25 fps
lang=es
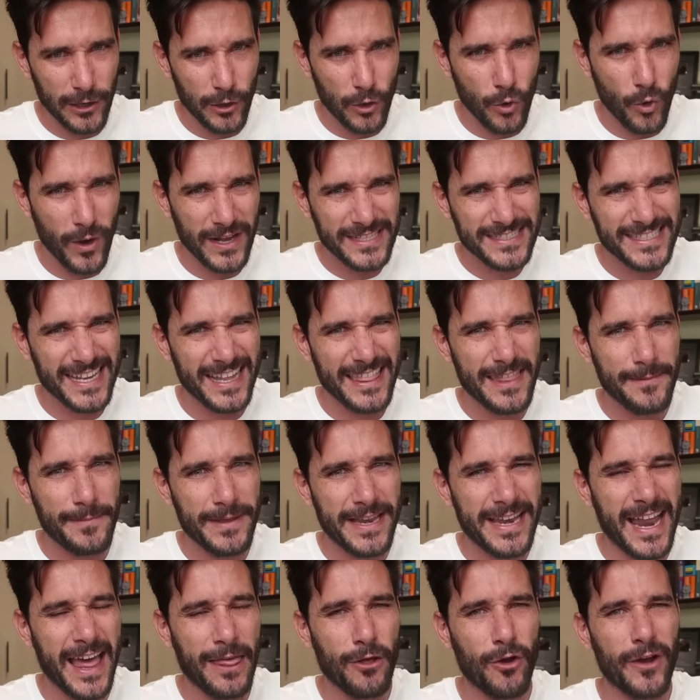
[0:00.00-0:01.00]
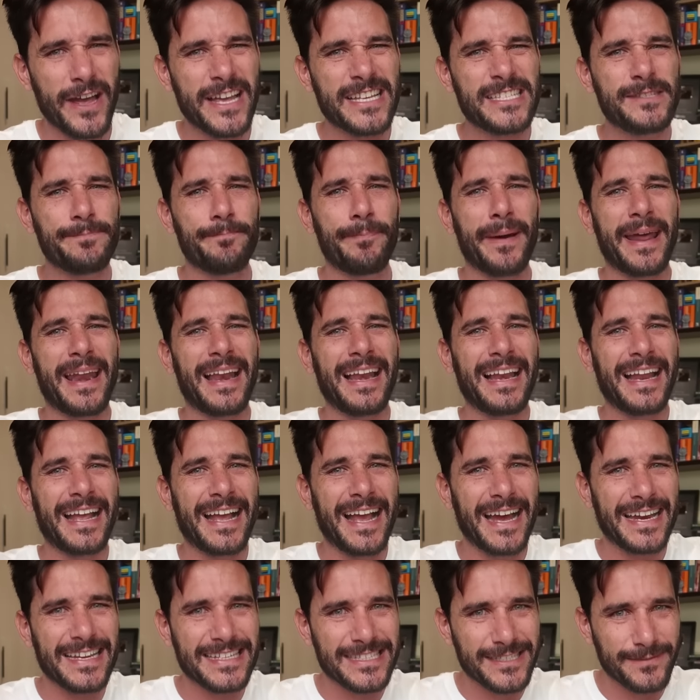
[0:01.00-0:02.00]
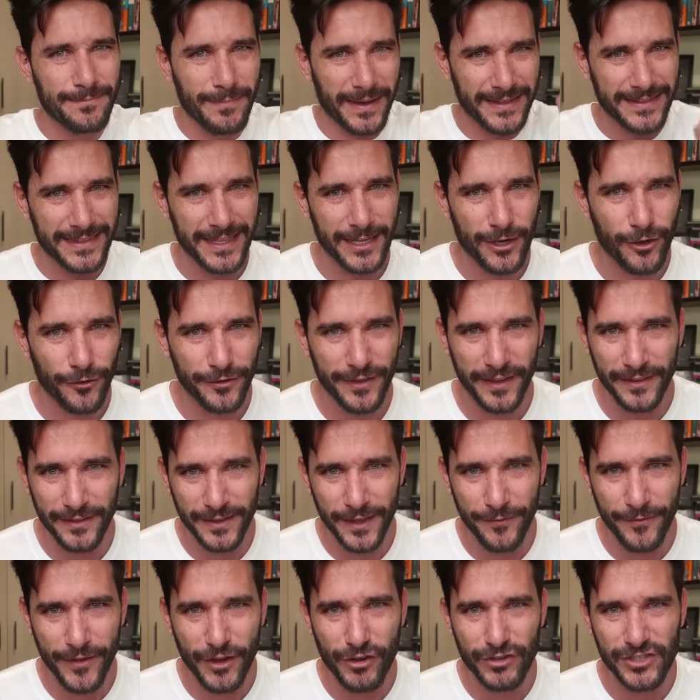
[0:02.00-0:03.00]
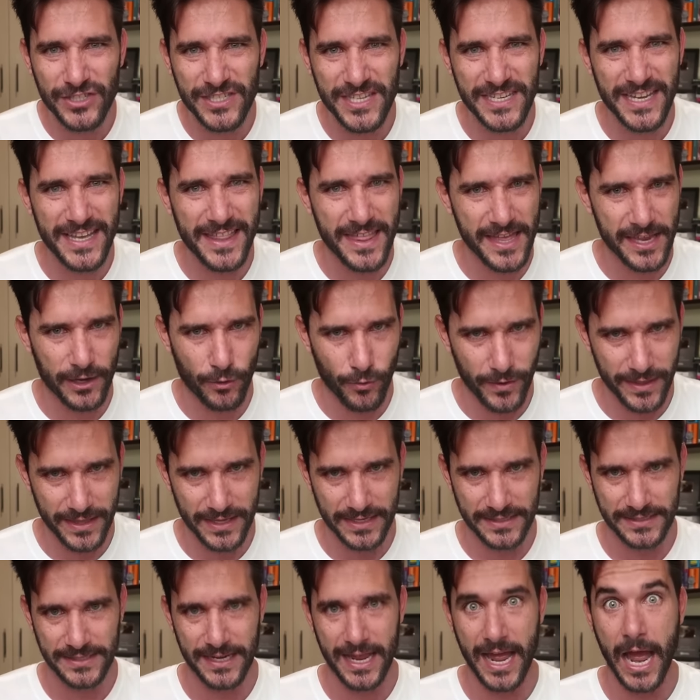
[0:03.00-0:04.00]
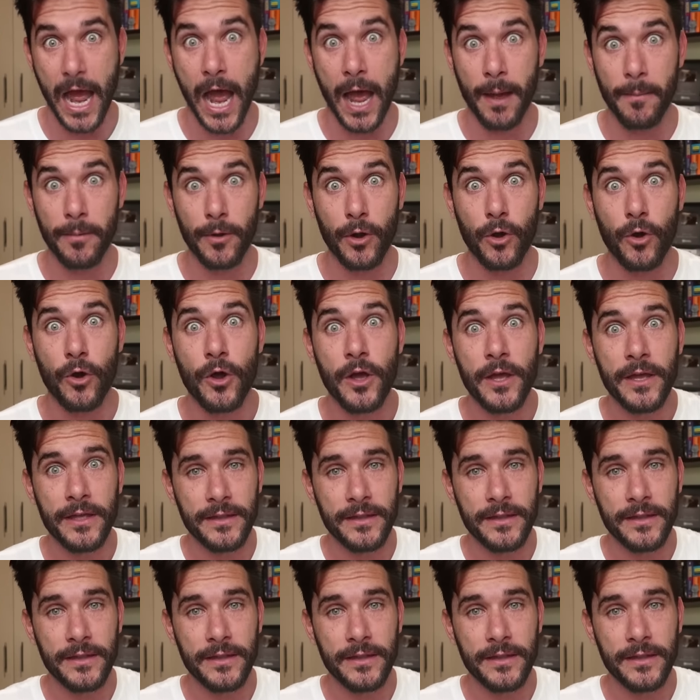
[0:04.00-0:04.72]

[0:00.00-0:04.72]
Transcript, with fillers: lo has adivinado, es para el carismático científico en silla de ruedas. Hablo